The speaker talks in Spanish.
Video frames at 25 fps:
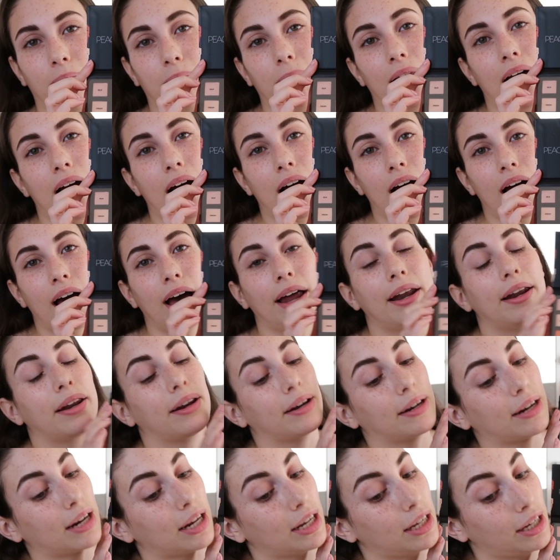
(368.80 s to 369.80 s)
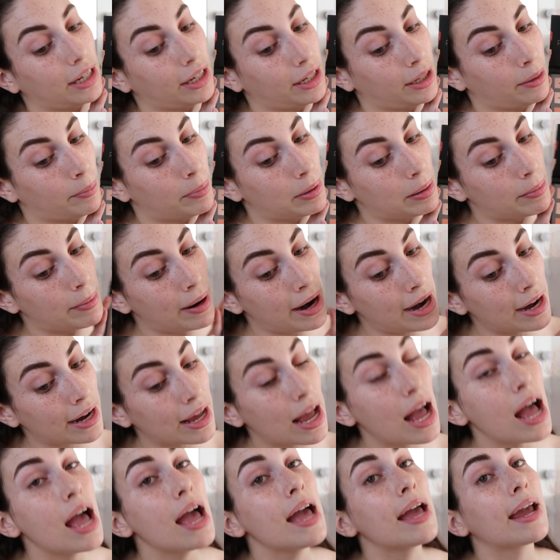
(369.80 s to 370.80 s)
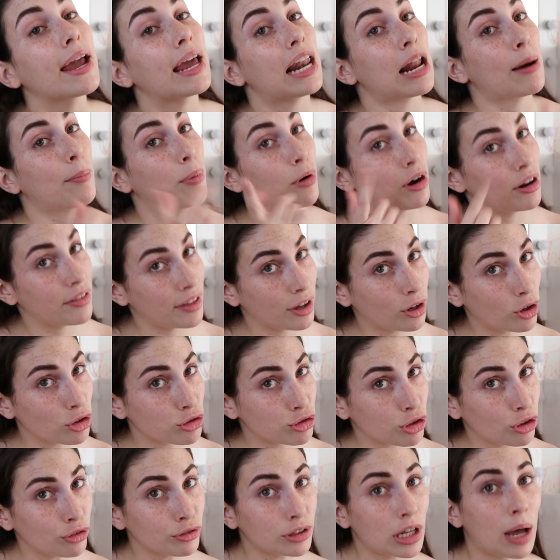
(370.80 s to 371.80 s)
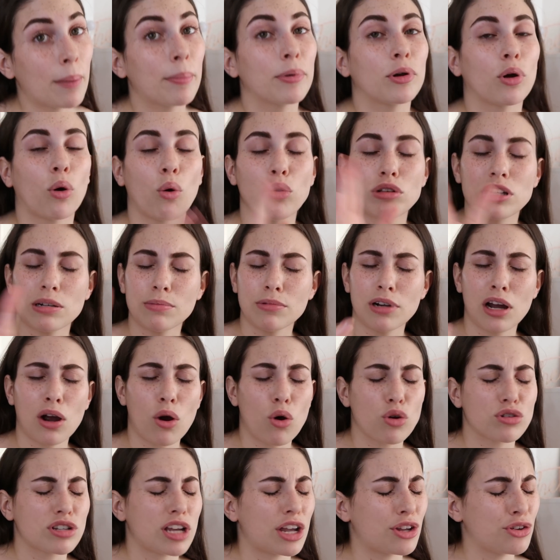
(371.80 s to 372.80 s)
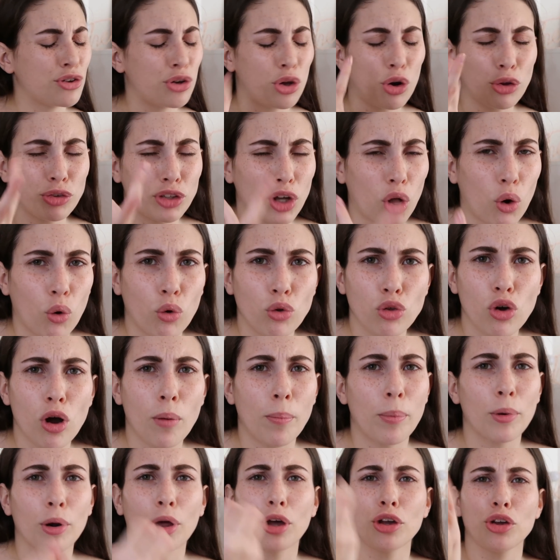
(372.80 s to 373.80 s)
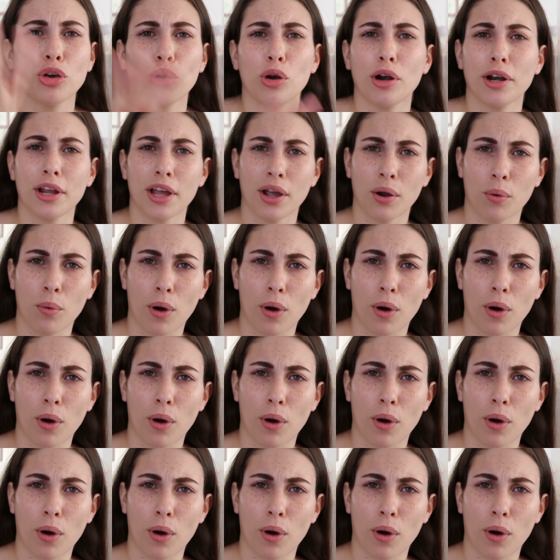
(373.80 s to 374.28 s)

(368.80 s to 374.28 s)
En plan, eh, primar que la policía no es tonta, pero escúchame una cosa, yo no te juzgo porque yo lo haría